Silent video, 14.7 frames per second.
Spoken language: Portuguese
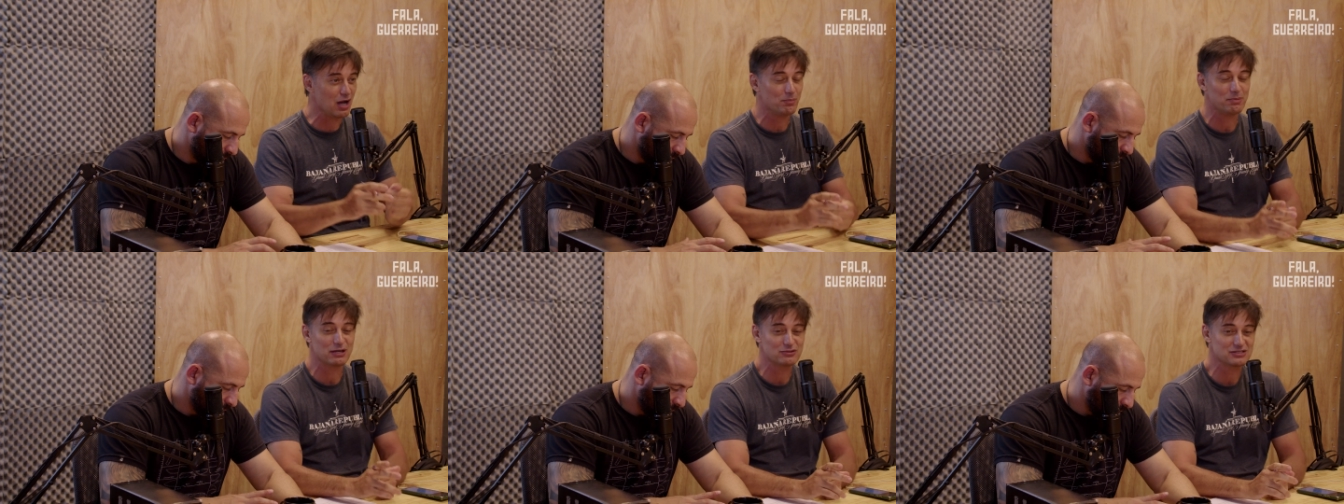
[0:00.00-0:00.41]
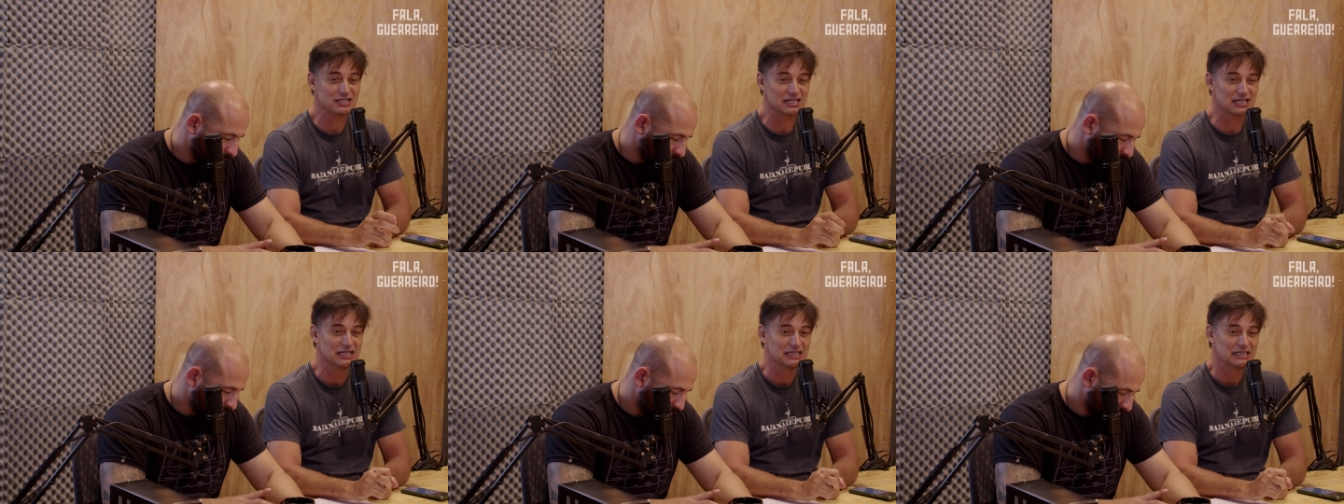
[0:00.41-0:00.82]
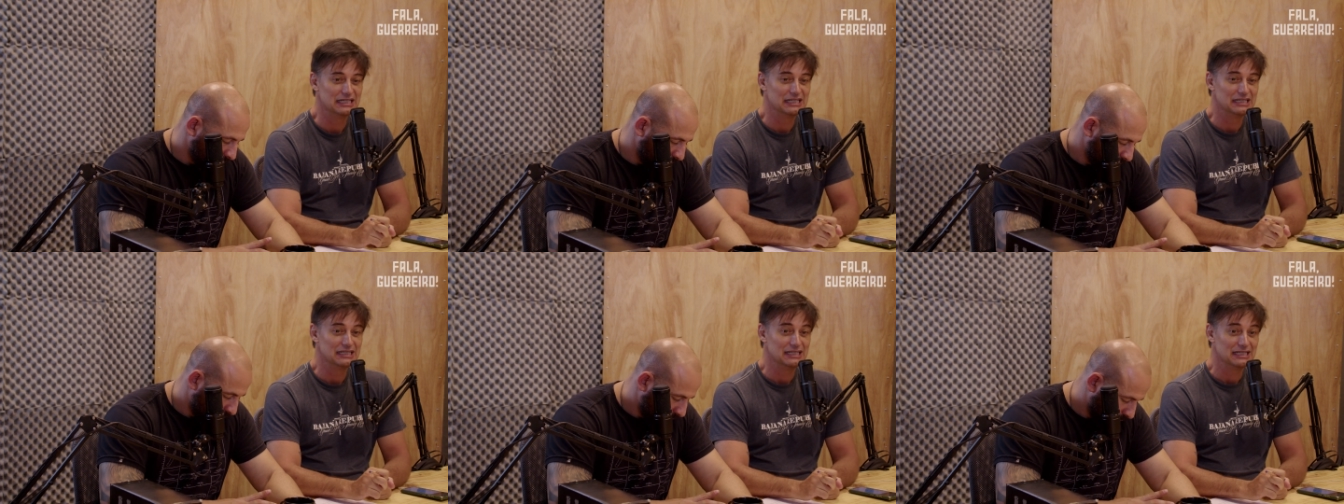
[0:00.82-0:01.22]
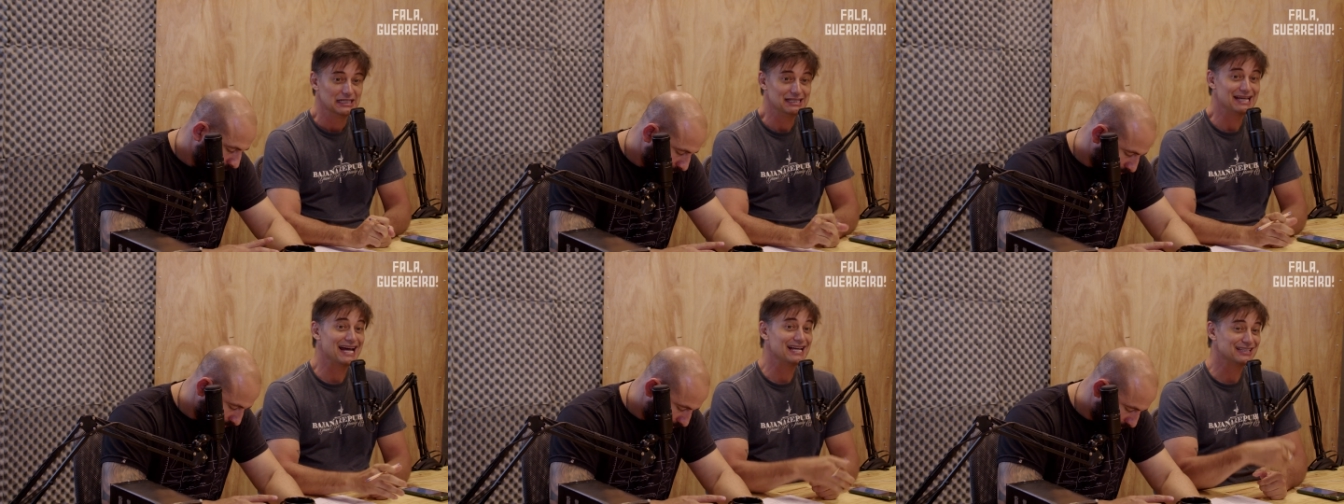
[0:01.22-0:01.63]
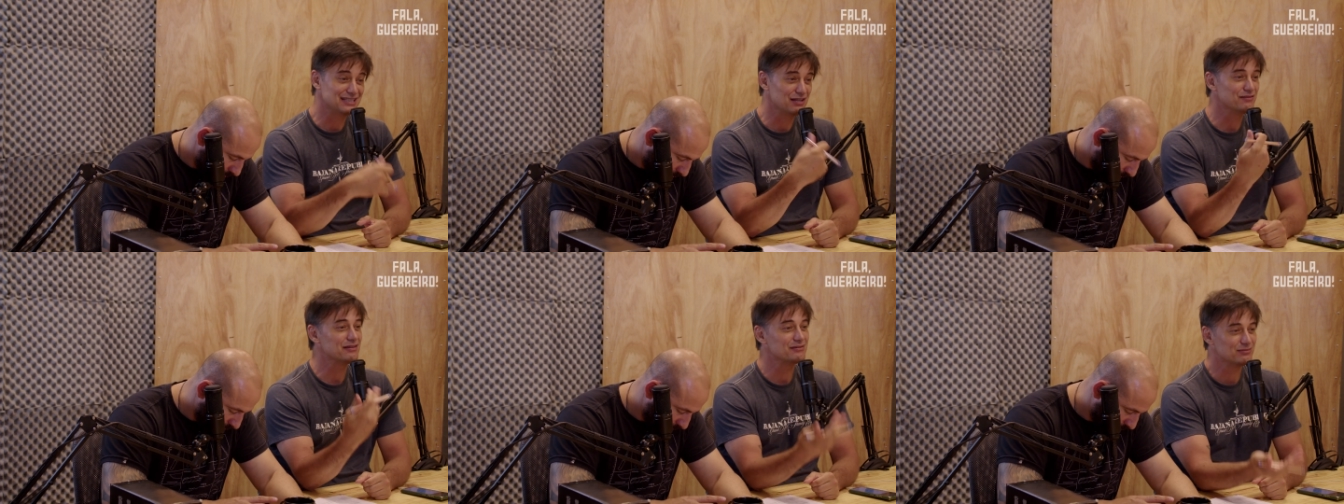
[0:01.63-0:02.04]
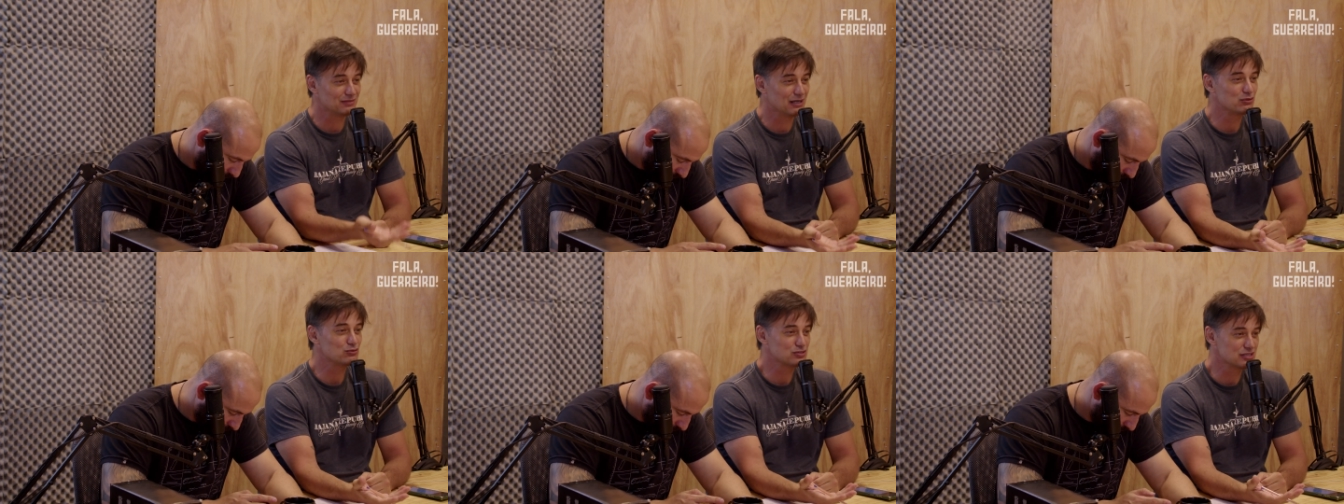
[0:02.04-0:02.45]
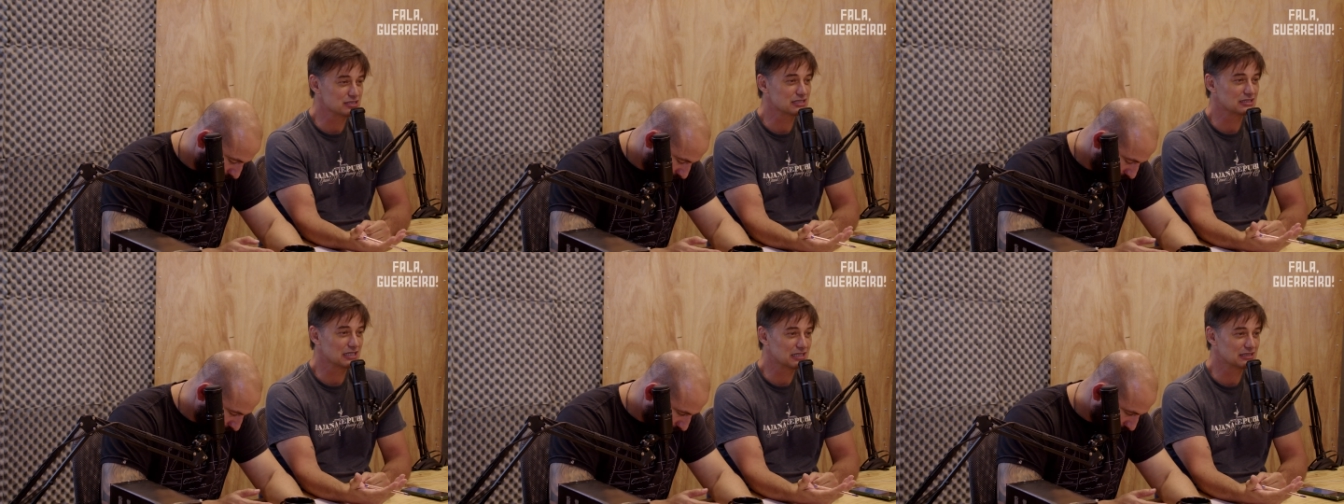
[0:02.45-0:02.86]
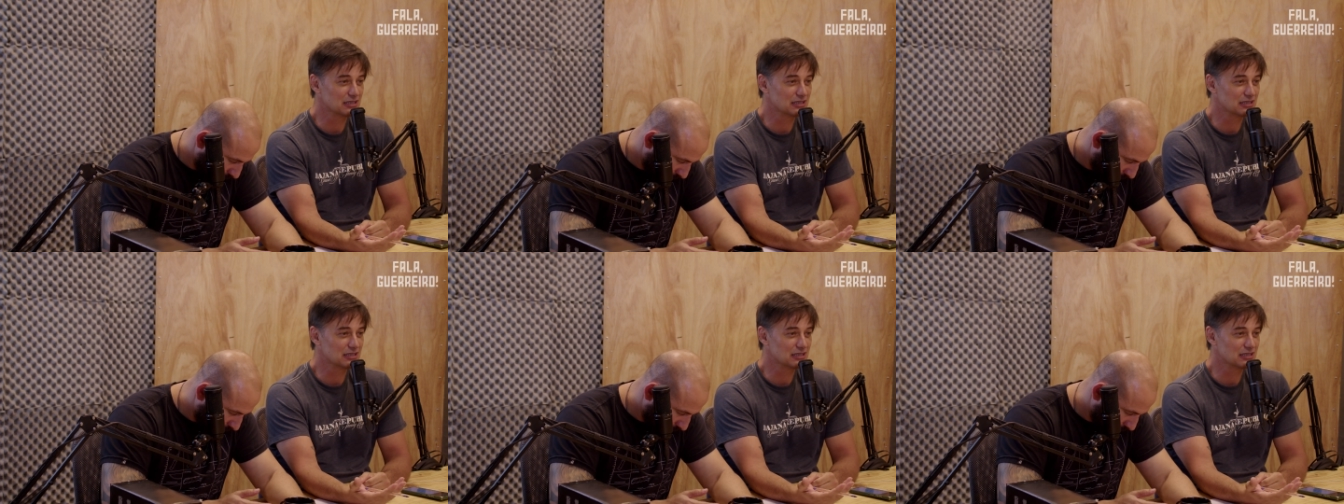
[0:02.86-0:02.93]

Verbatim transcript: pô, não sei o que. E aí teve a notícia da,